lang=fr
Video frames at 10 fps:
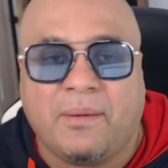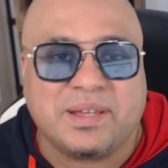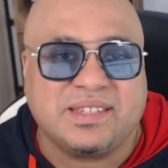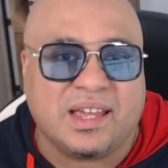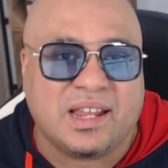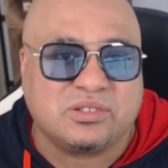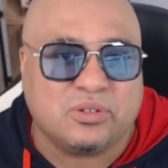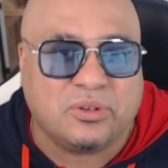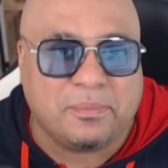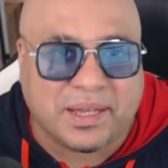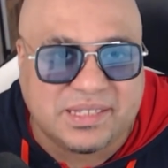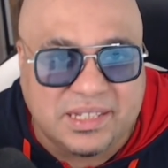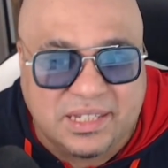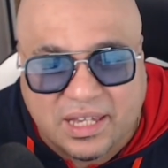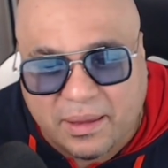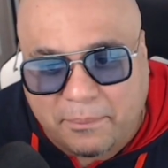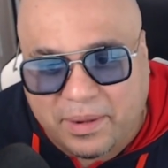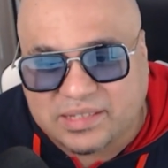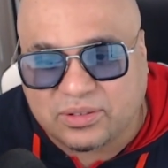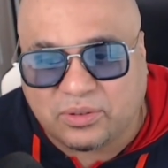passer à la seconde partie. mais ben,
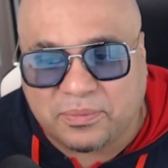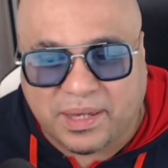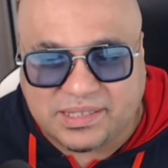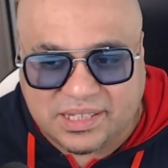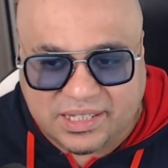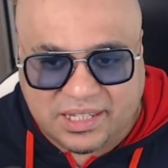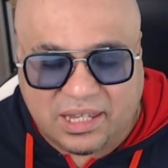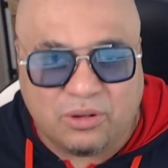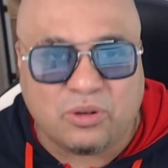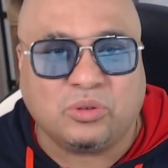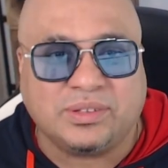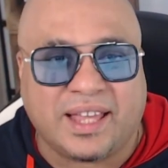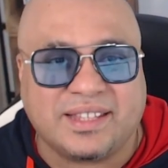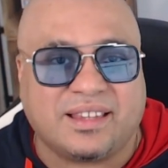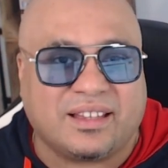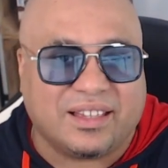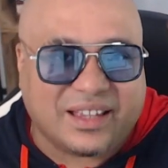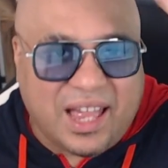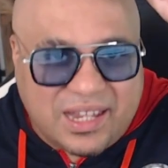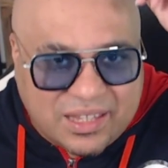la seconde partie qui est le contexte.
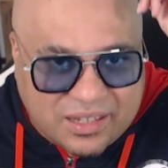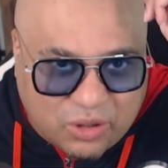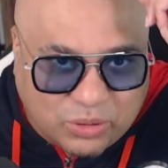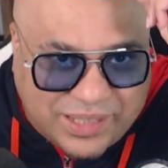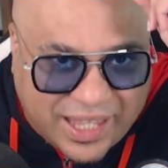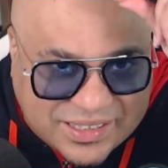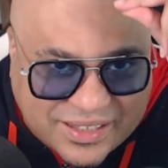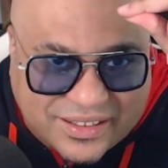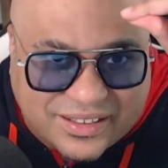Allez, contexte.